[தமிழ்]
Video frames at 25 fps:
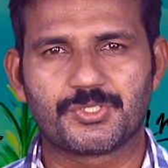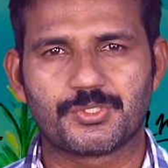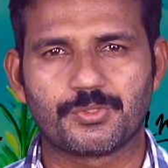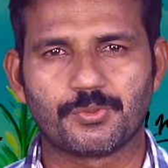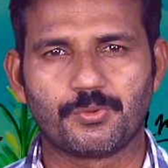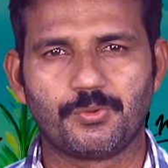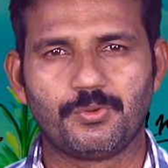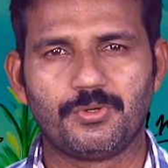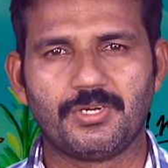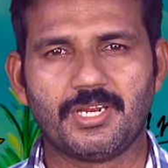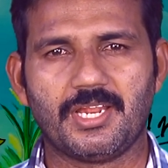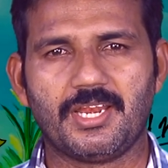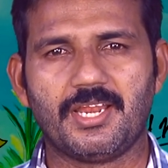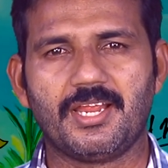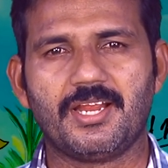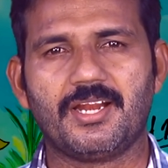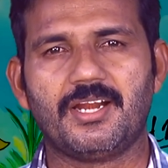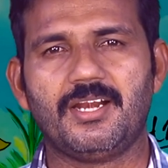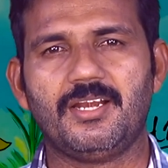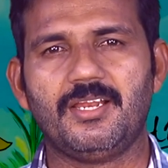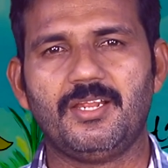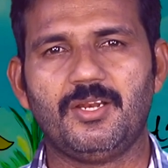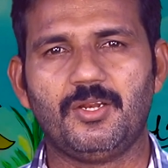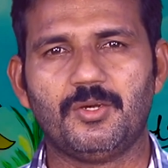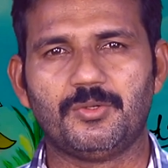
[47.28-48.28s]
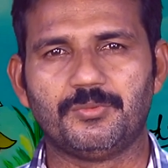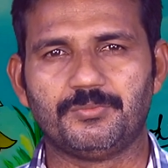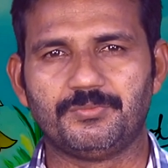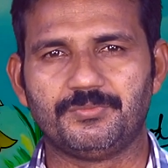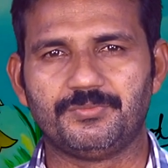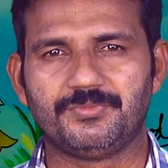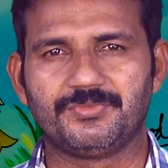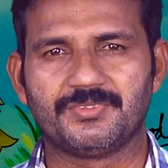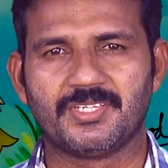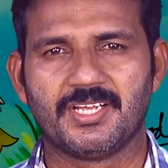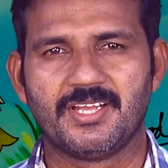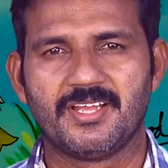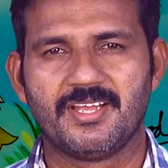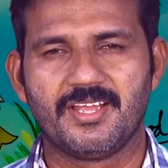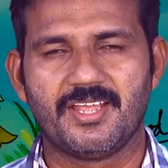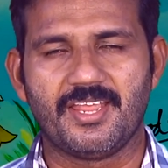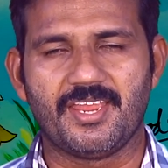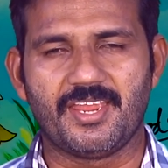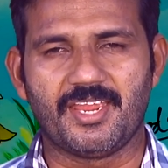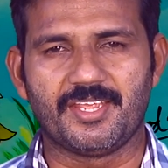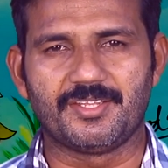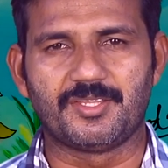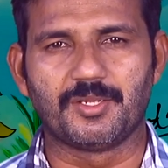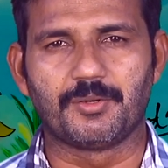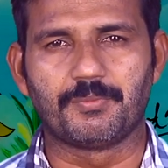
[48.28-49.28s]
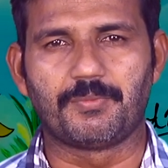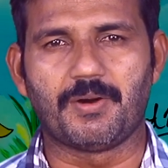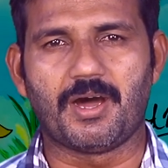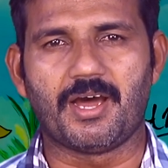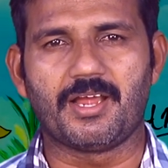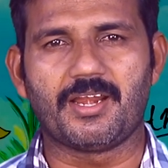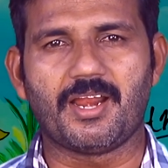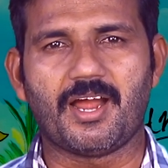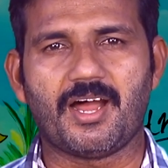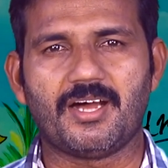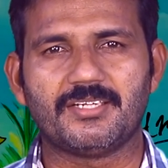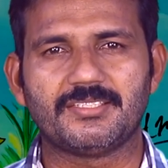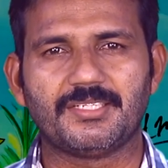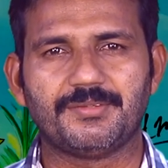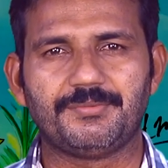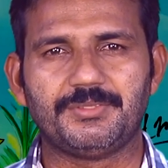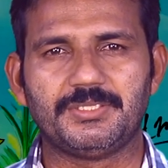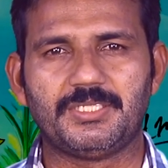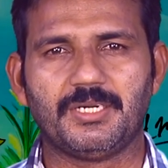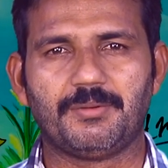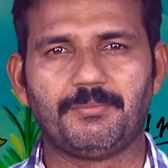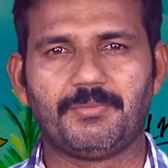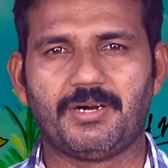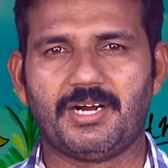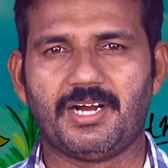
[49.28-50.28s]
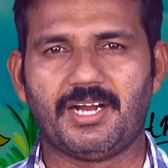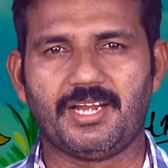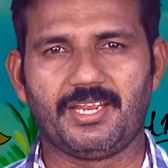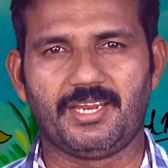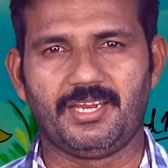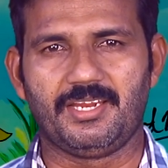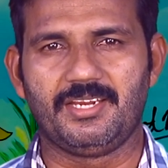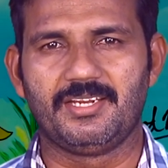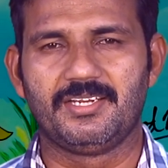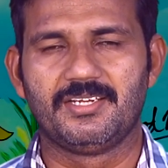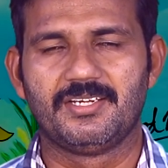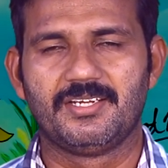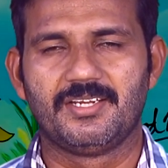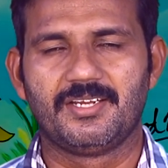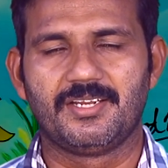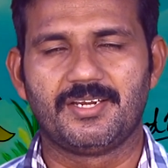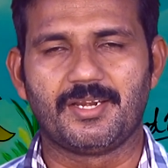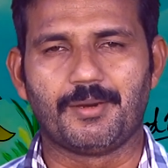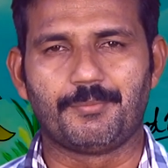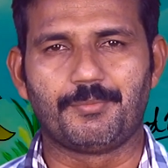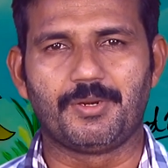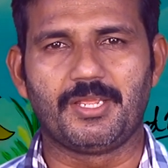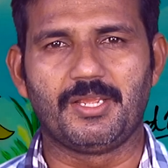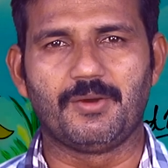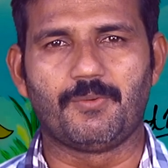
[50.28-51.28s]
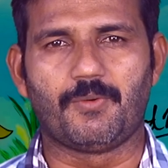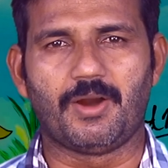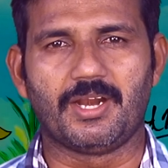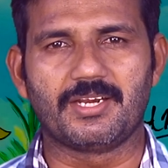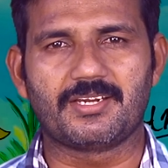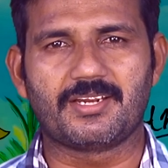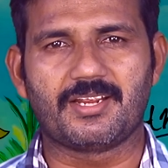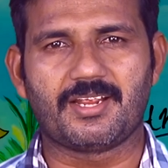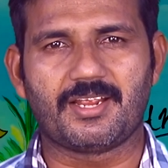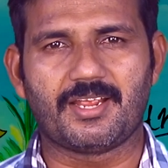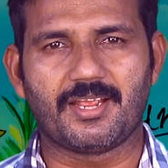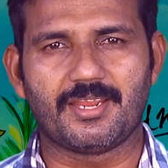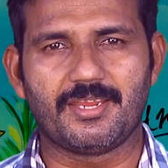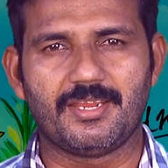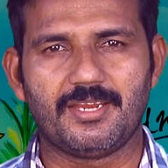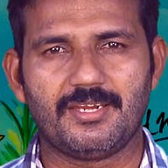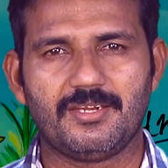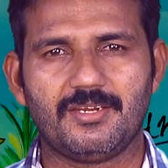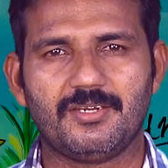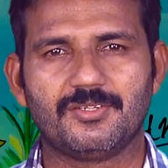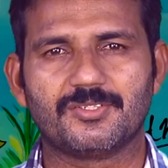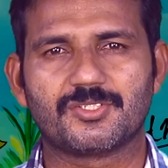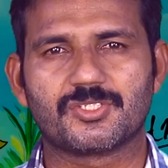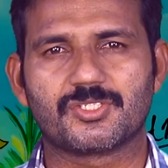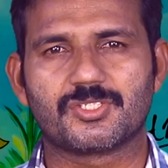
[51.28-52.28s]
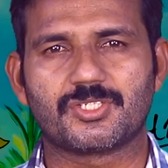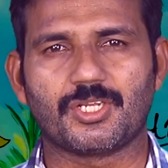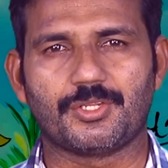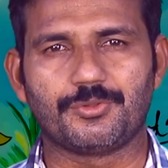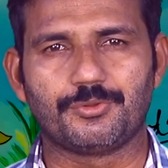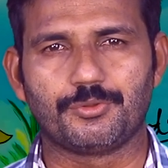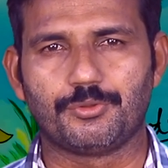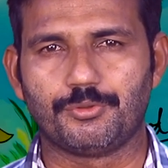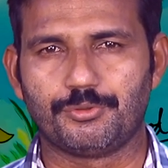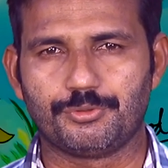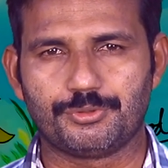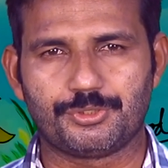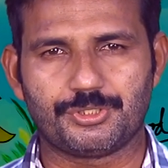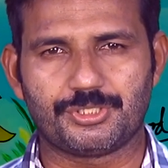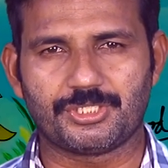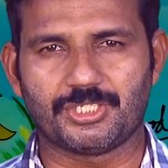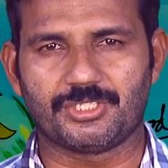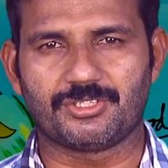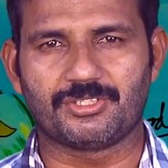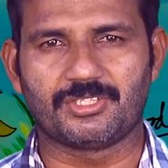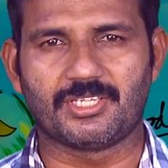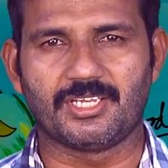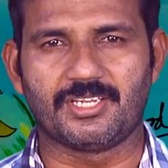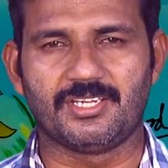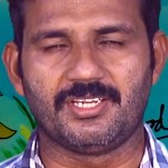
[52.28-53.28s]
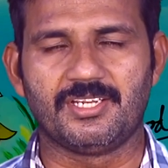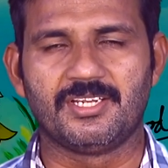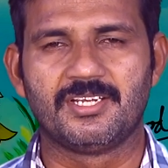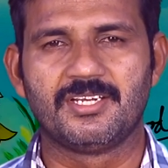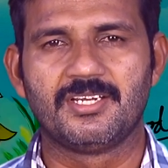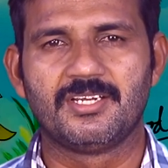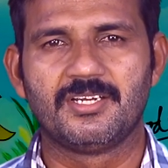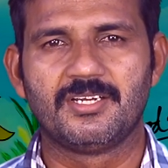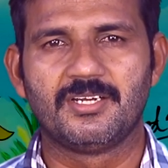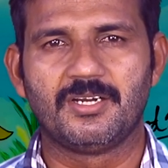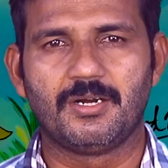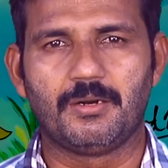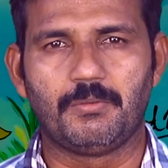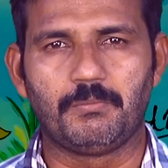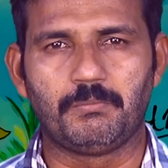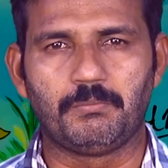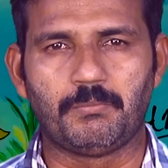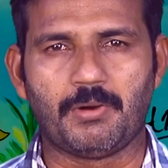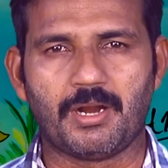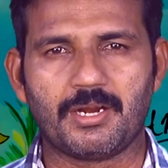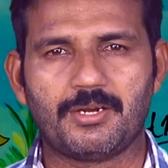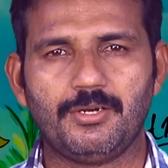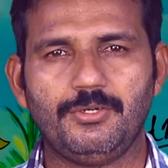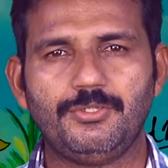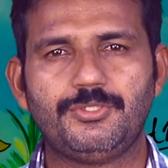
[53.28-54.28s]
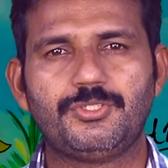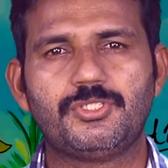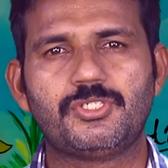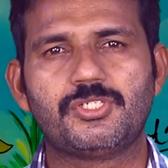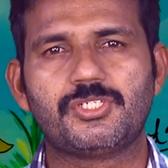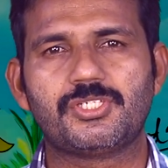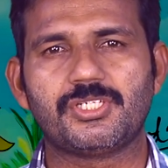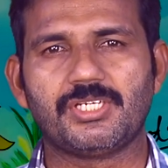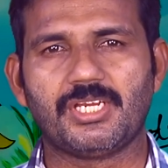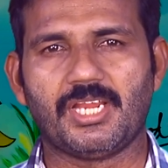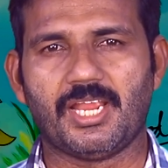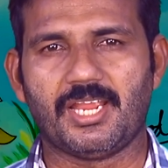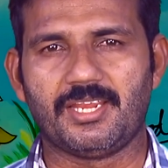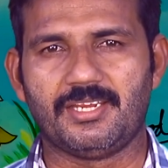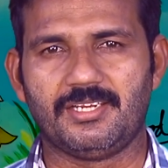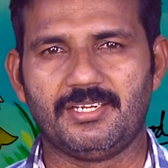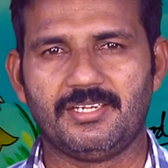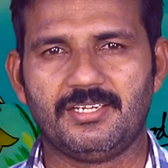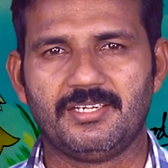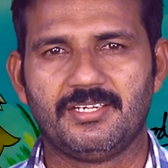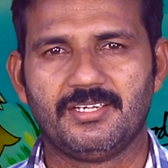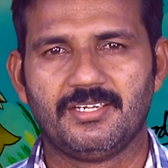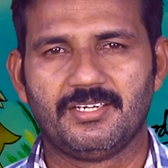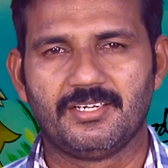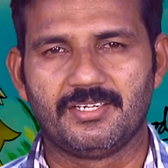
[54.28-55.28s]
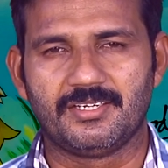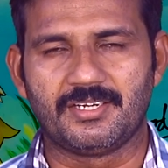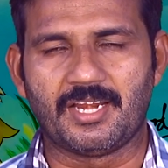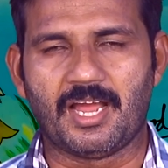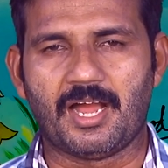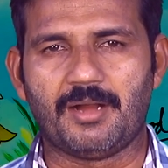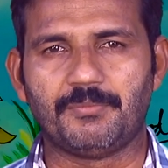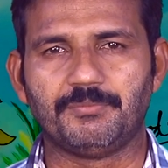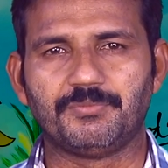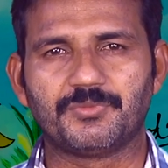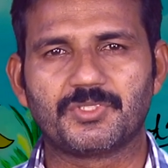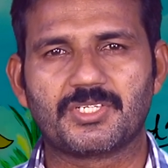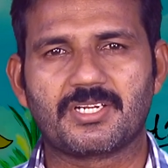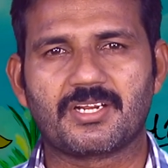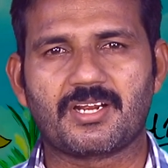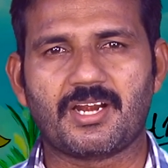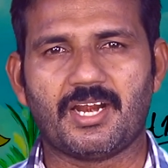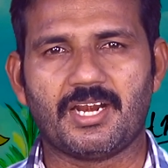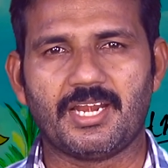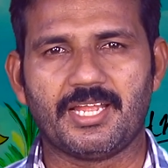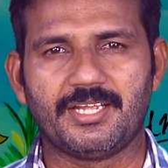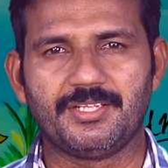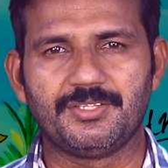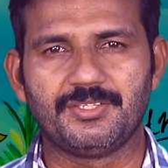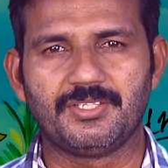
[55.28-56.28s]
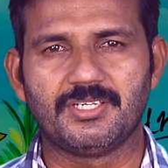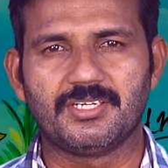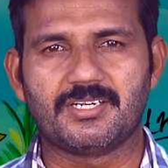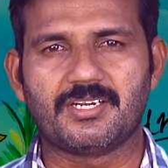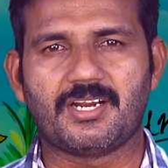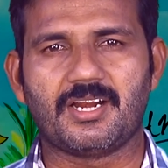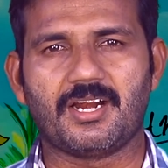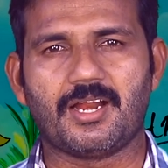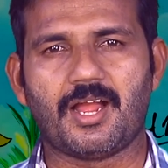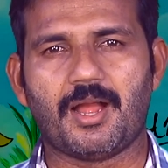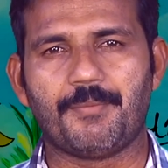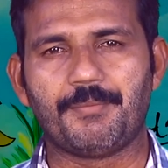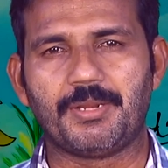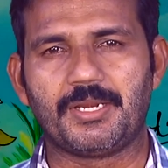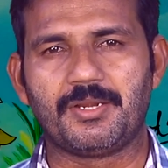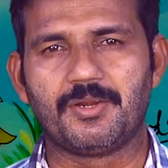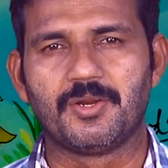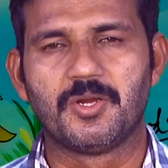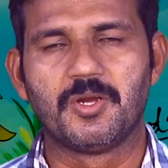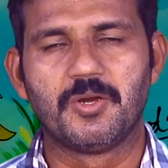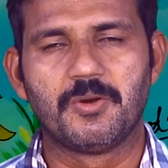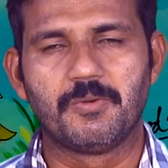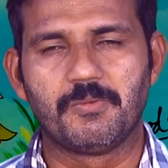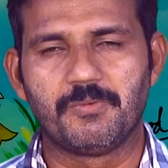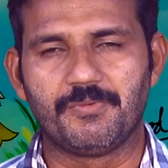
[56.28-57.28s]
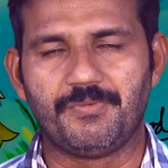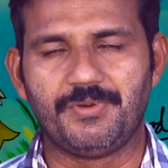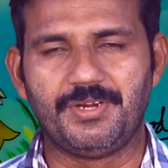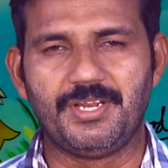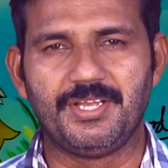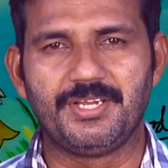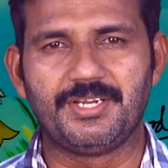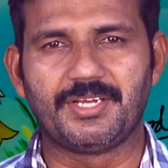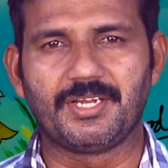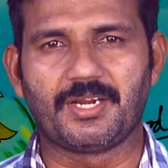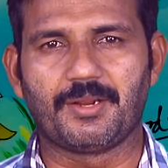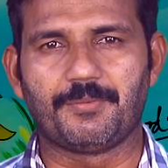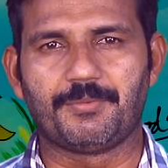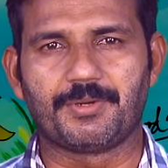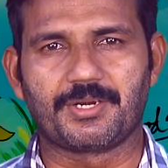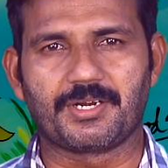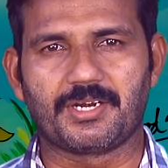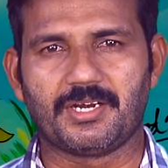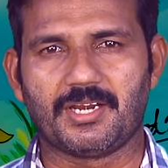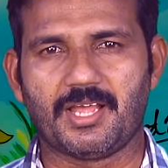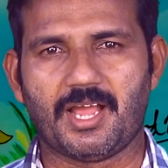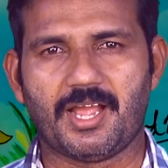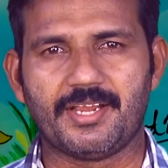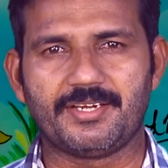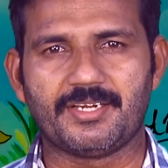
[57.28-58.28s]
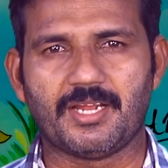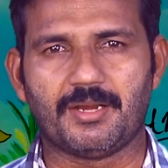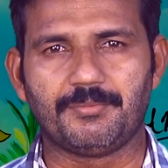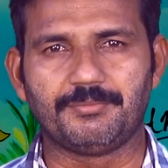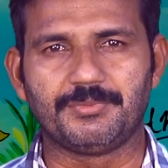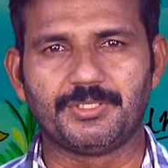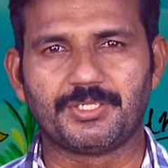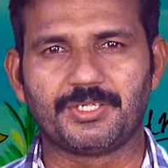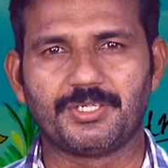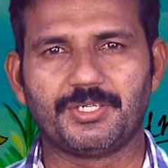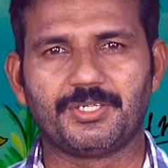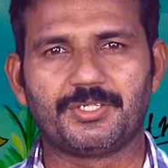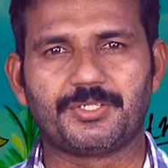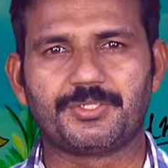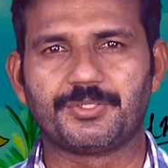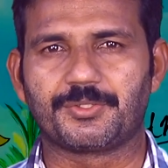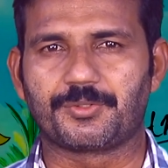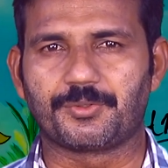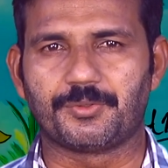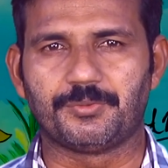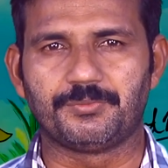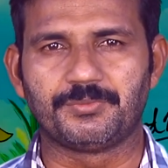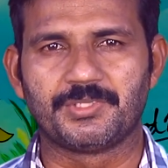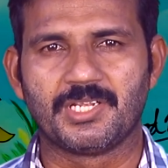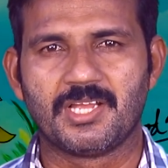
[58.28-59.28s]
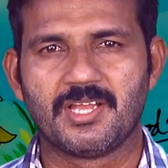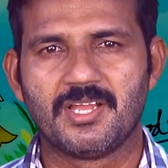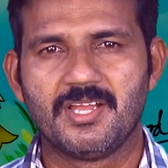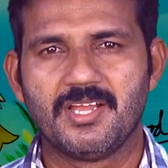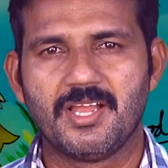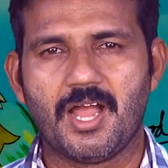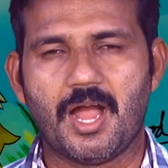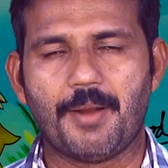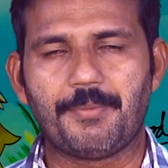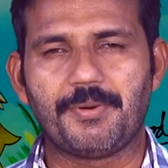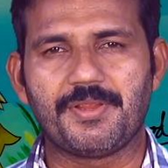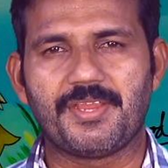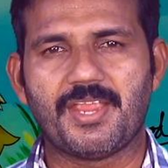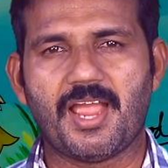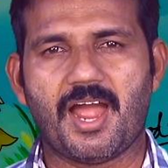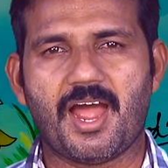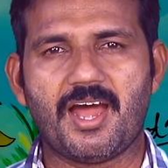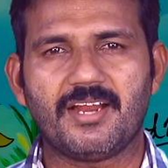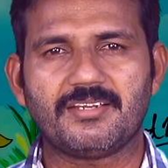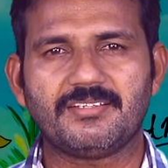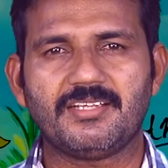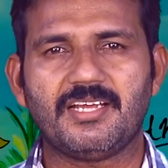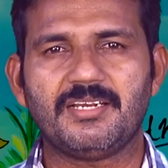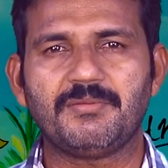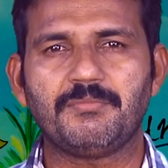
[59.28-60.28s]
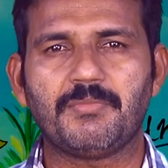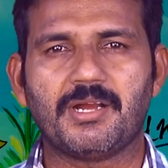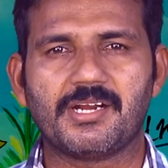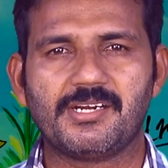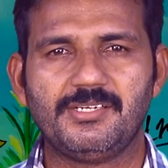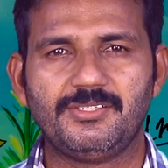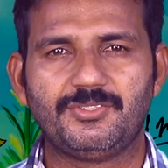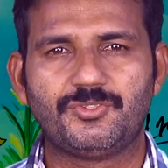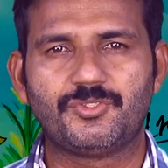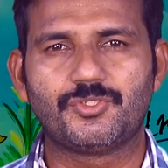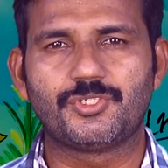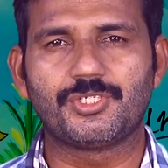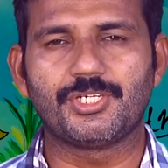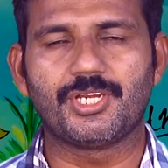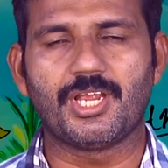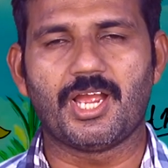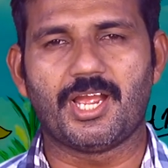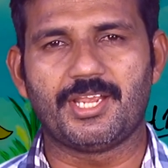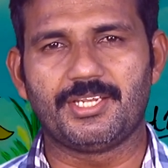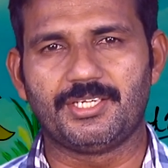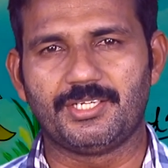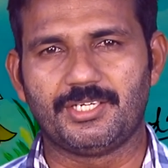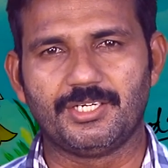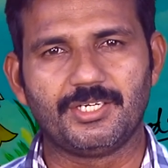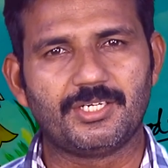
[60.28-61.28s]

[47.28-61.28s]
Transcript: சூழ்நிலைகளிலும் எதிர்பாராத விதமாய் நம்முடைய வாழ்க்கையின் சந்தோஷத்தை மகிழ்ச்சியை நாம் கலைந்து ஐ மீன் விடுகிறவர்களாய் நாம் இருக்கிறோம் அப்போ யார்தான் மகிழ்ச்சியாக